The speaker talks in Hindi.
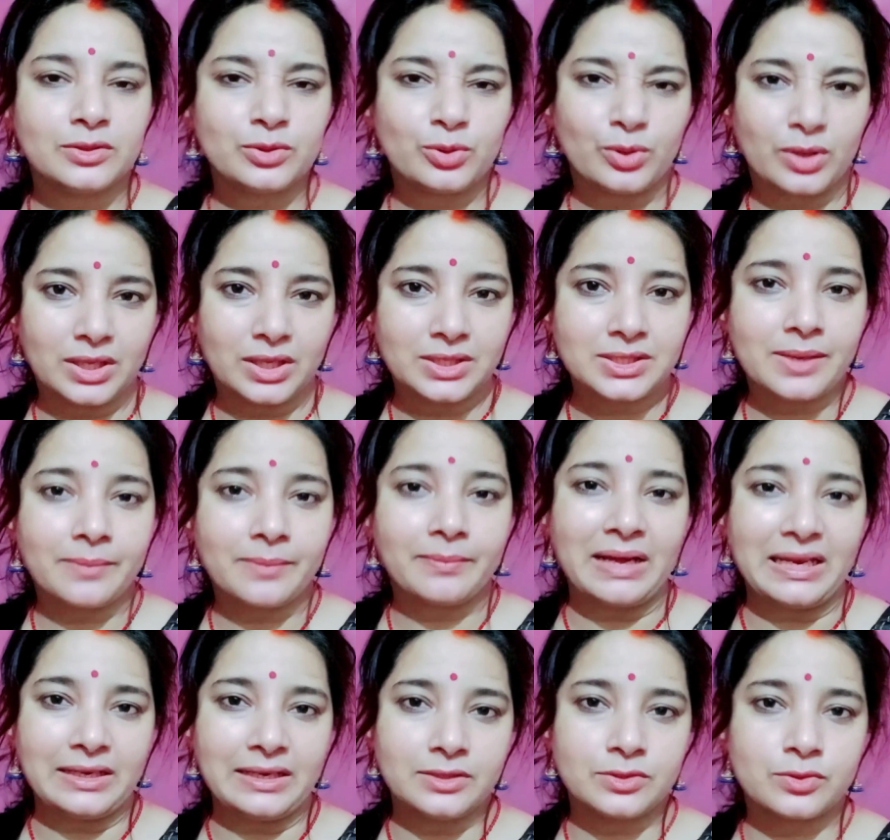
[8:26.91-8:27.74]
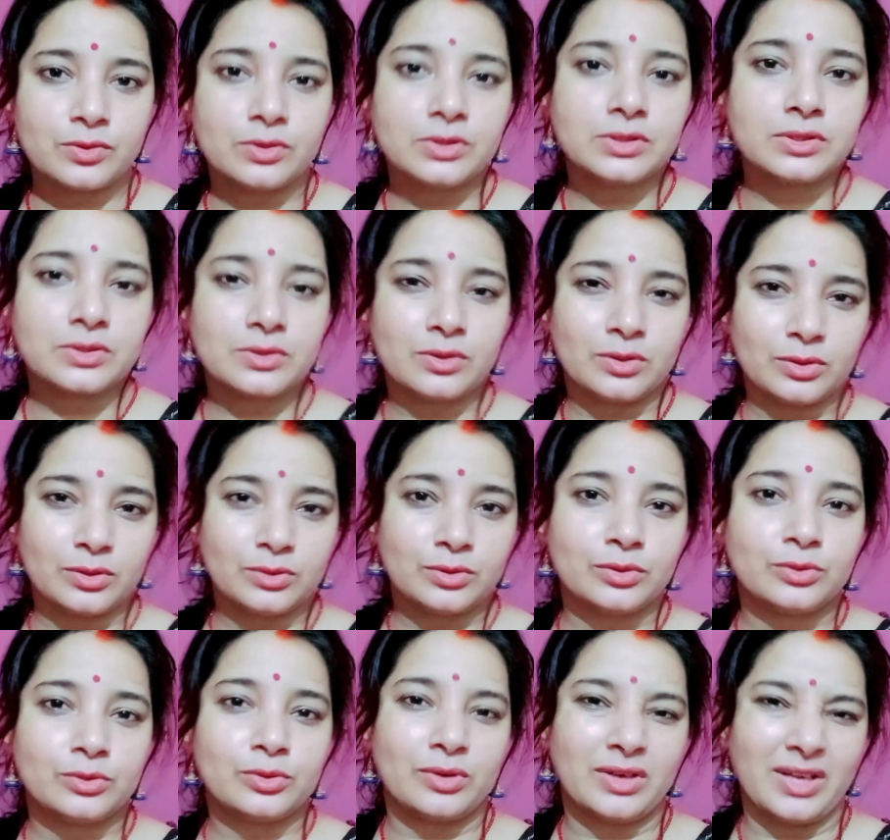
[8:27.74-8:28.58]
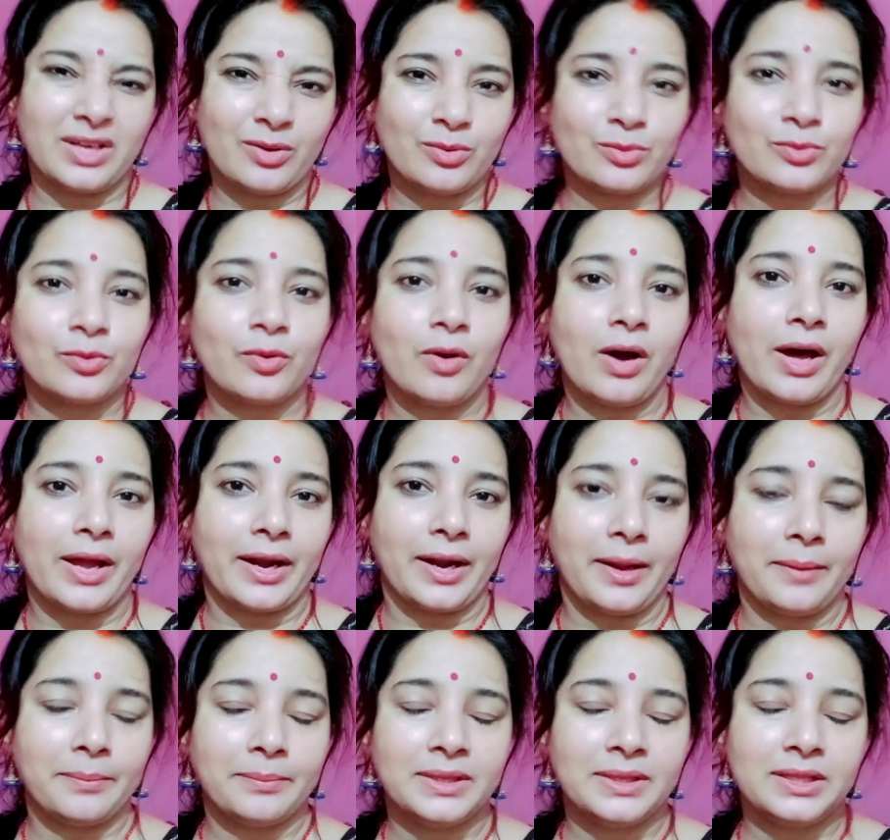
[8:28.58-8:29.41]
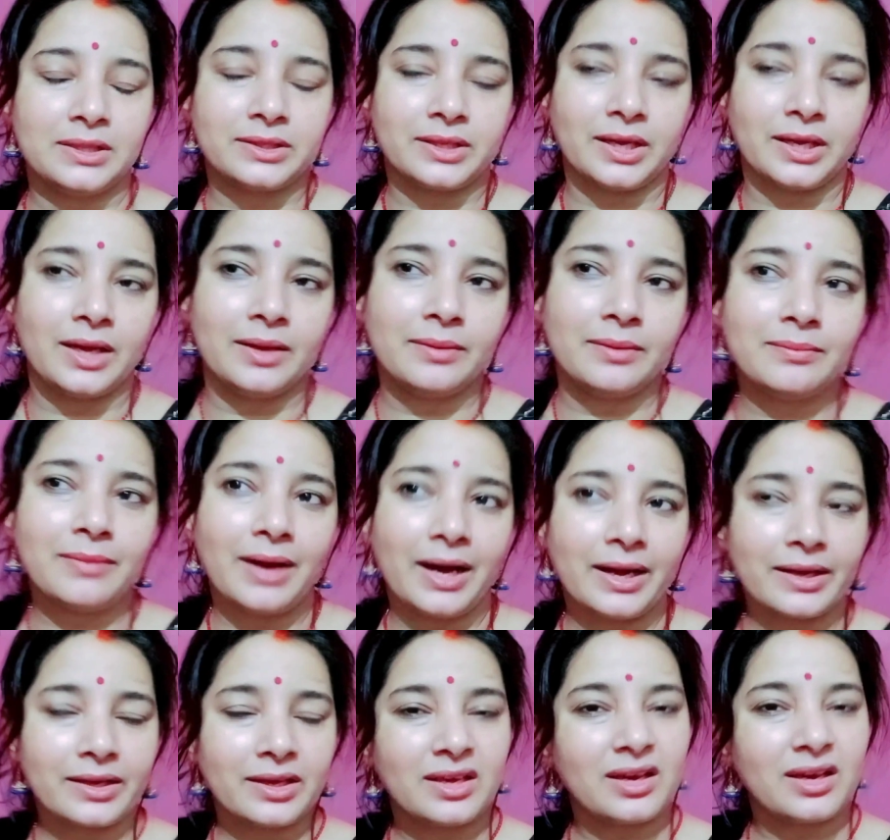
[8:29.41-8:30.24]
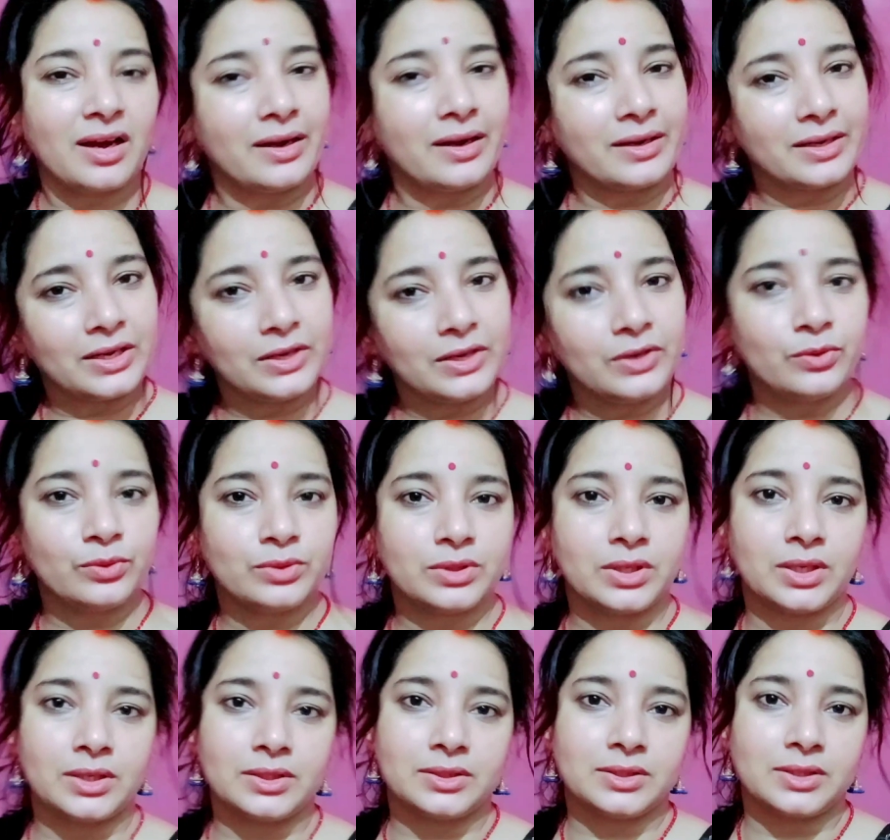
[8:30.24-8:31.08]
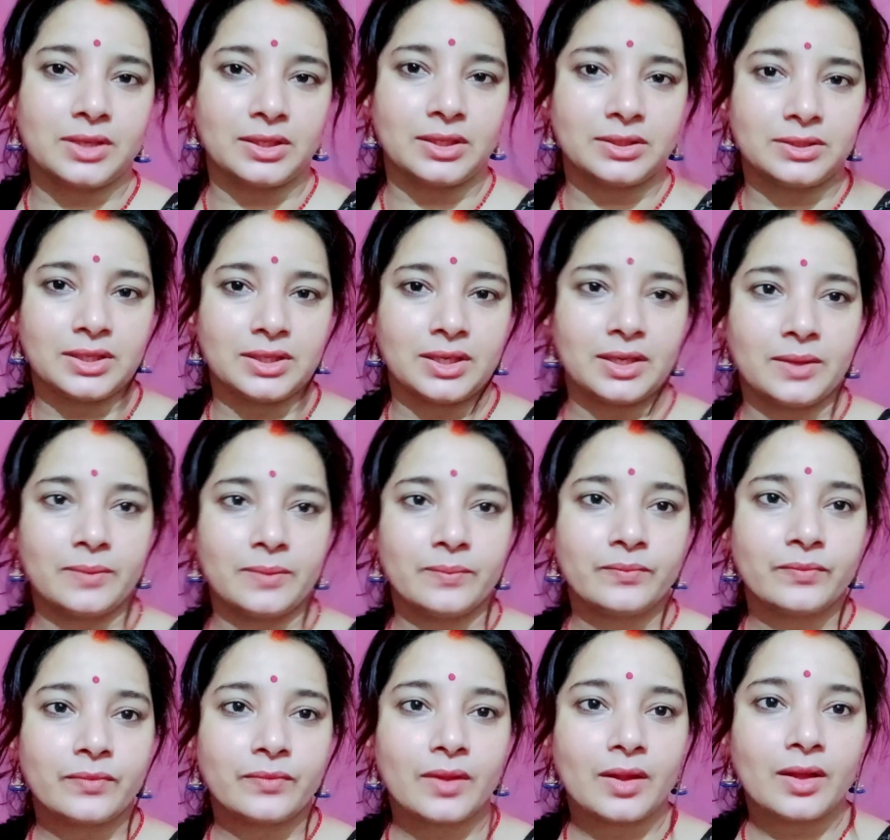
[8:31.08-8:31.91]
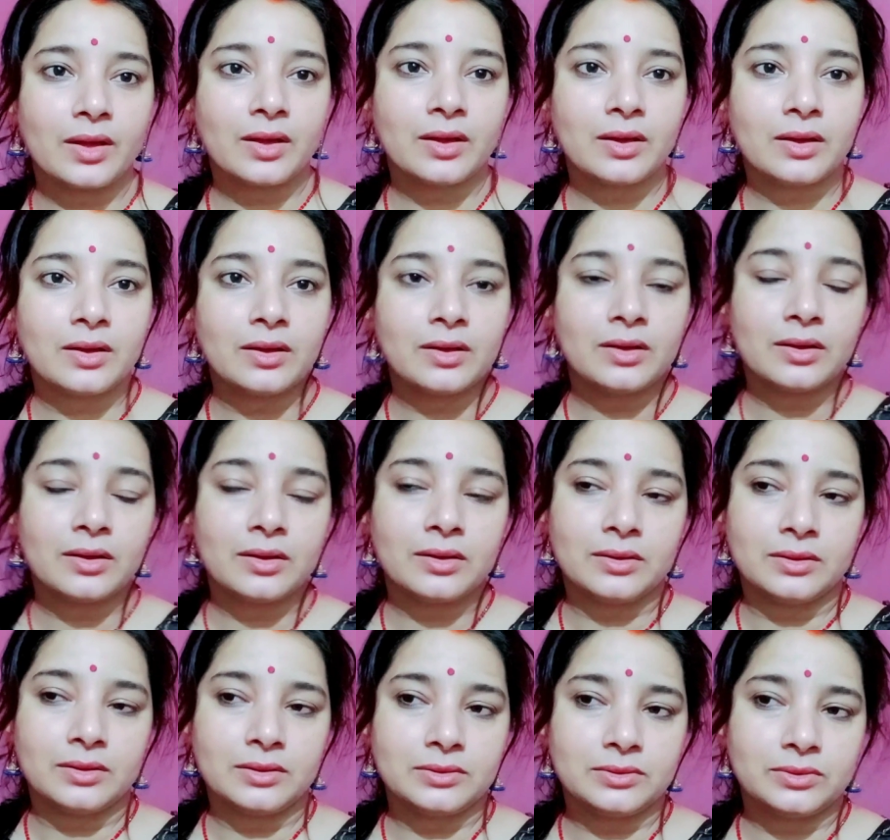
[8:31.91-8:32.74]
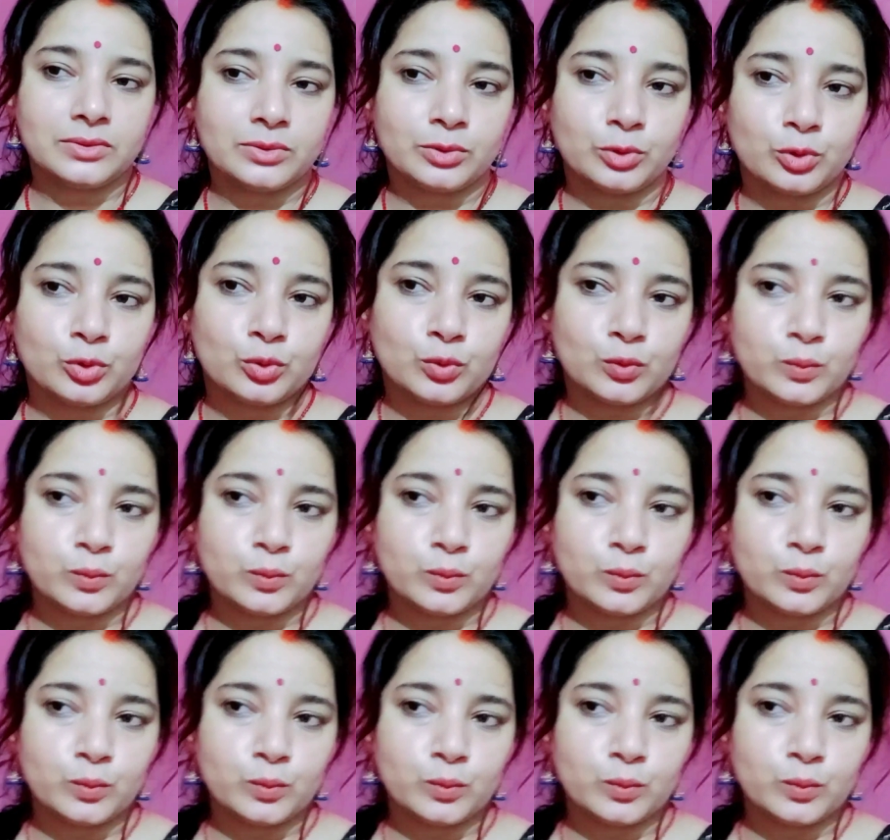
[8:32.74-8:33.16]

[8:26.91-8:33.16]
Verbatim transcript: थोड़ा सा मालिश उलिस करो तो थोड़ा उनको आराम मिलता है बाकी कंटिन्यू दर्द रहता है तो